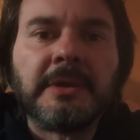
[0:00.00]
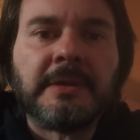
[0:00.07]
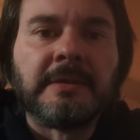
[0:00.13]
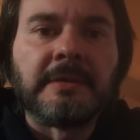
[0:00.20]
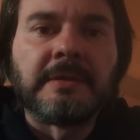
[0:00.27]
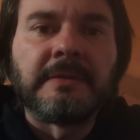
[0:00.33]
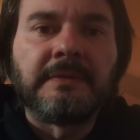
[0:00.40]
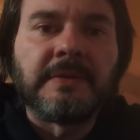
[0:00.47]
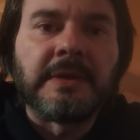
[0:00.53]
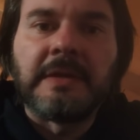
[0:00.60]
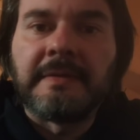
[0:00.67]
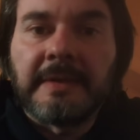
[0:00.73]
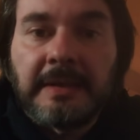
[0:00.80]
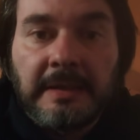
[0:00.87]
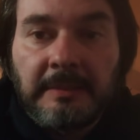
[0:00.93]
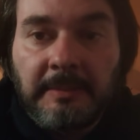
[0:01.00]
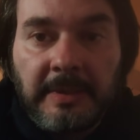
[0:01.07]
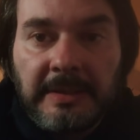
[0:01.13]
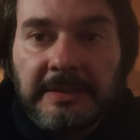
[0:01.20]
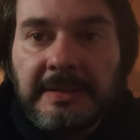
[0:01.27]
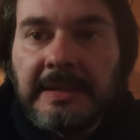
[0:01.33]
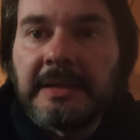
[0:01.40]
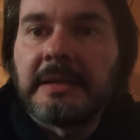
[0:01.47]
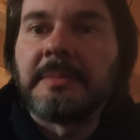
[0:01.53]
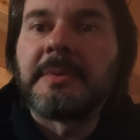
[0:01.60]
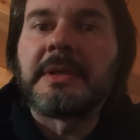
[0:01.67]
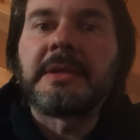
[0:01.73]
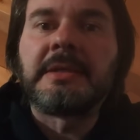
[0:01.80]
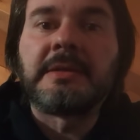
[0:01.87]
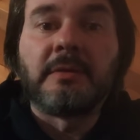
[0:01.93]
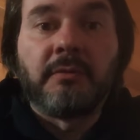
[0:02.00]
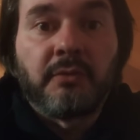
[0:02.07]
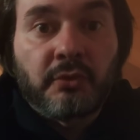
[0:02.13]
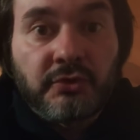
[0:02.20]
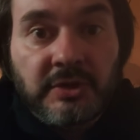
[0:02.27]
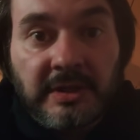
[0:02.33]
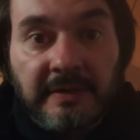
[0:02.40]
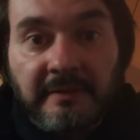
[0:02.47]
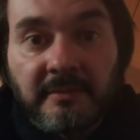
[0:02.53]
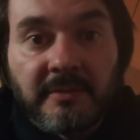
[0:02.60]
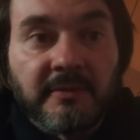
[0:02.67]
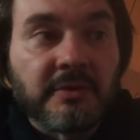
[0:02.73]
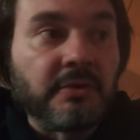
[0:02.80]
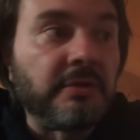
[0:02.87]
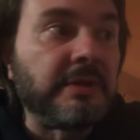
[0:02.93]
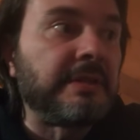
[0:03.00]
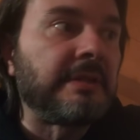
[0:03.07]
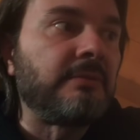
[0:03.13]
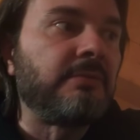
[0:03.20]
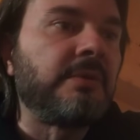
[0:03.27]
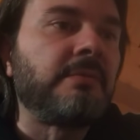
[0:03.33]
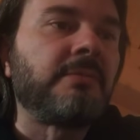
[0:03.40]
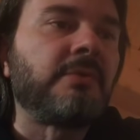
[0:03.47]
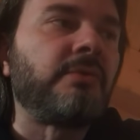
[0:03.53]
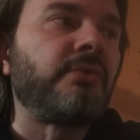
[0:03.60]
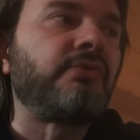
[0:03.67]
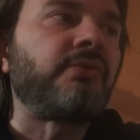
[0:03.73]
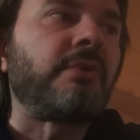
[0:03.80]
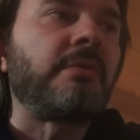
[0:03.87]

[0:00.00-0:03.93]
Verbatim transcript: eh, finiva anche in parità la partita o forse anche avrebbe vinto l'Inter l'ultimo, non lo so.